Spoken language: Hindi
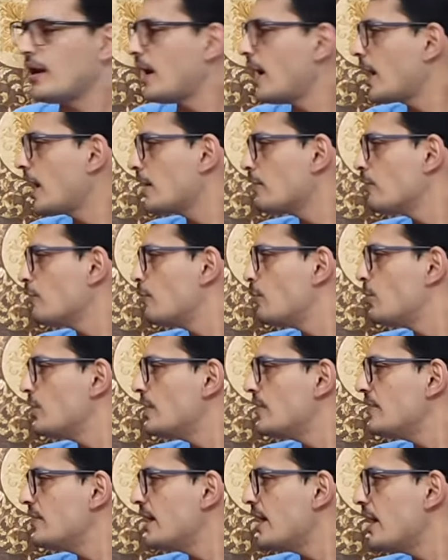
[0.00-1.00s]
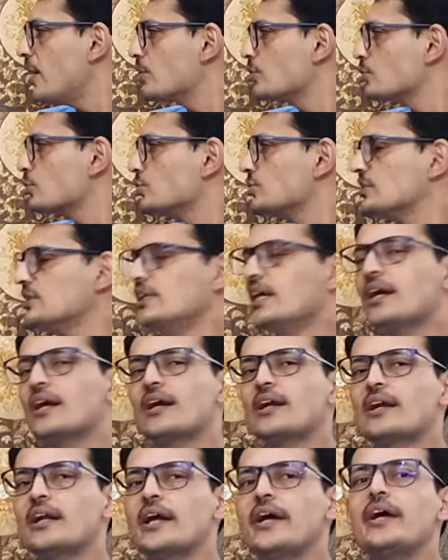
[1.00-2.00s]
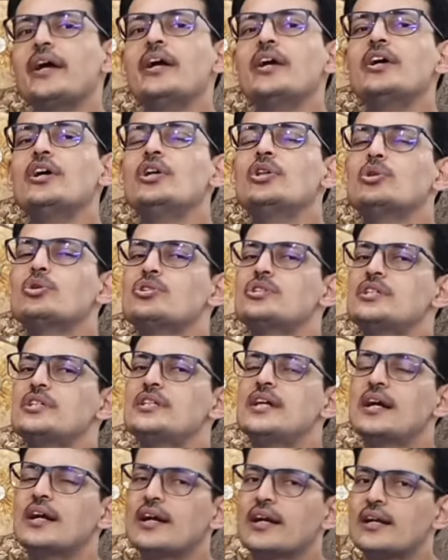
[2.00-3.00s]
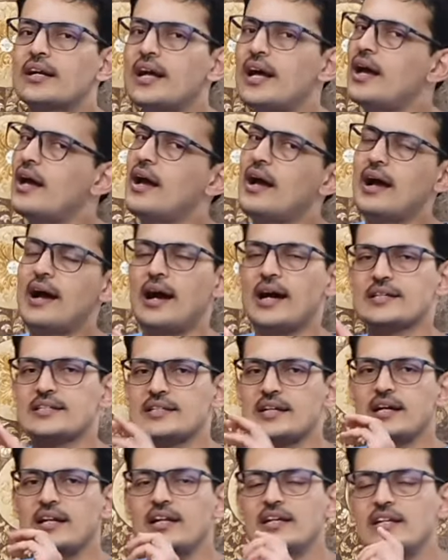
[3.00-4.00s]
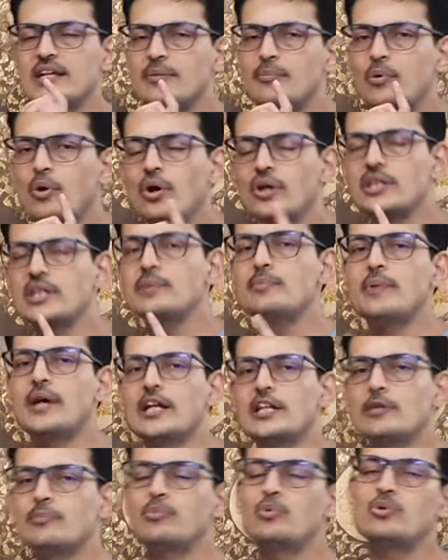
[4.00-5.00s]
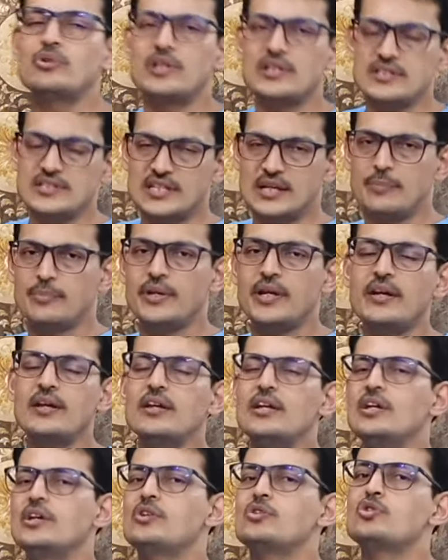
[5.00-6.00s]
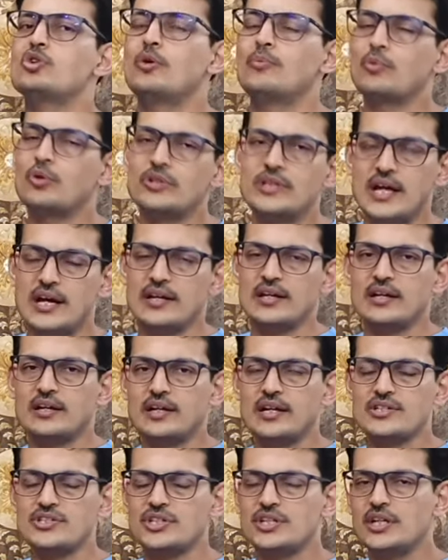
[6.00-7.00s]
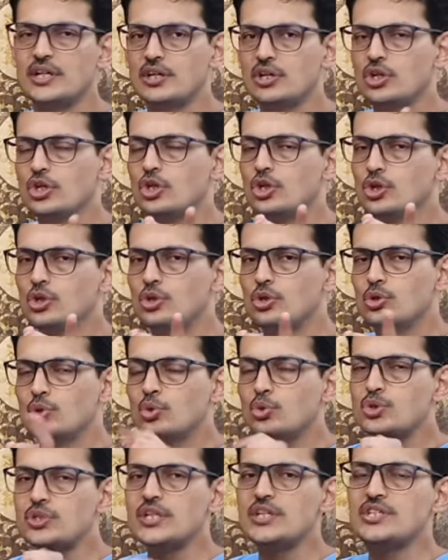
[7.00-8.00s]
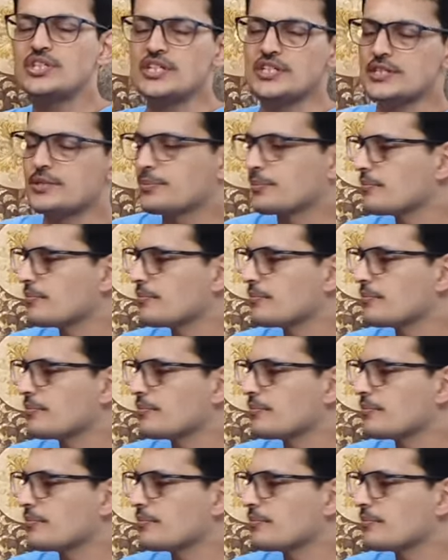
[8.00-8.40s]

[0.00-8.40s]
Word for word: अगर वो मुड़ी हुई है और उसको सीधा करना है तो सीधा करना आसान है ये बहुत ही महत्वपूर्ण कंसेप्ट है जो हमको ध्यान रखना चाहिए दूसरी चीज़